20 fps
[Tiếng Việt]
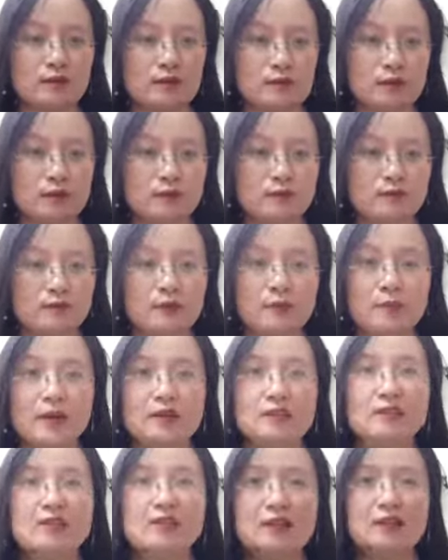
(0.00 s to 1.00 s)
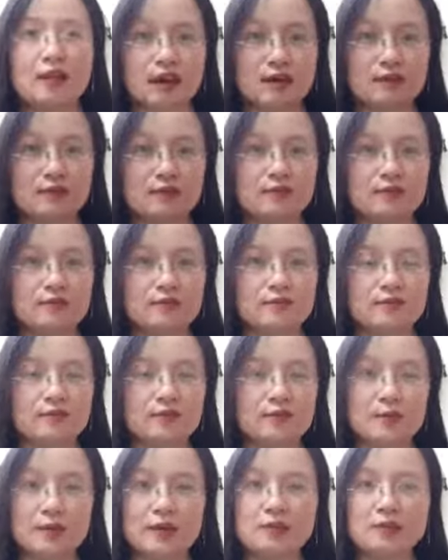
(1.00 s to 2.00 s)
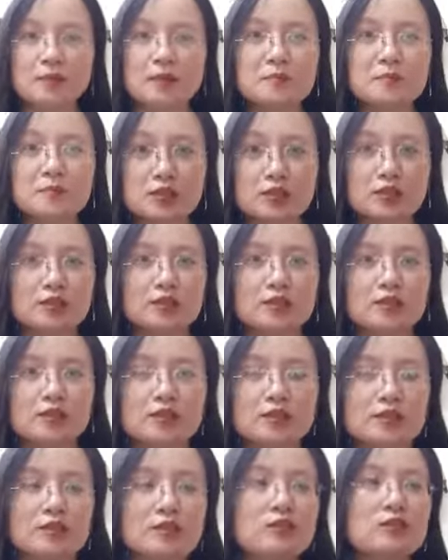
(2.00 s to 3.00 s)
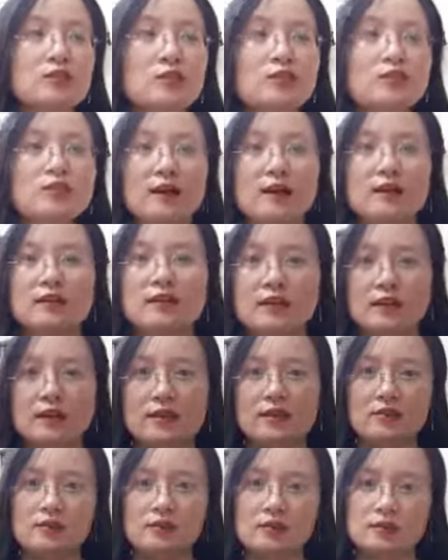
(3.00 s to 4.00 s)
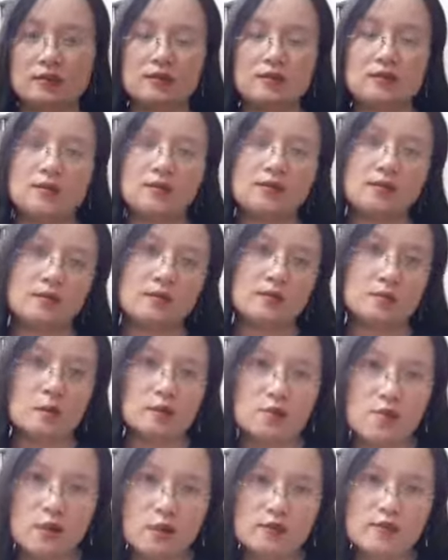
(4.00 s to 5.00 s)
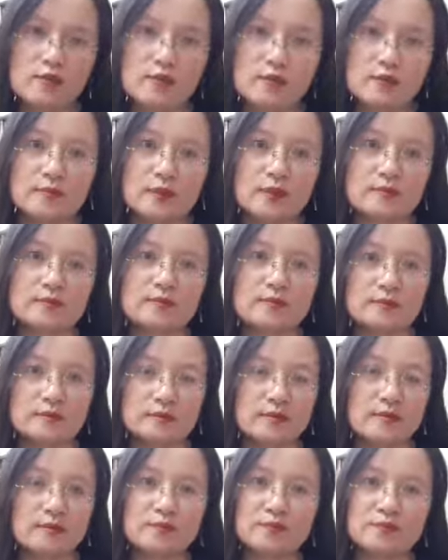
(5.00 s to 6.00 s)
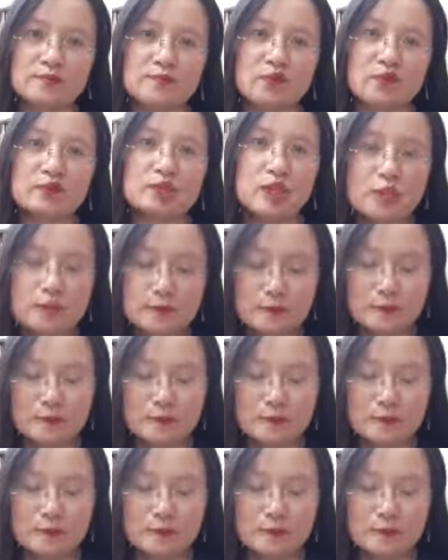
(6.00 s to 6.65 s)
à, về mặt tinh thần về mặt tâm trí chứ không phải là những cái mong mỏi về mặt vật chất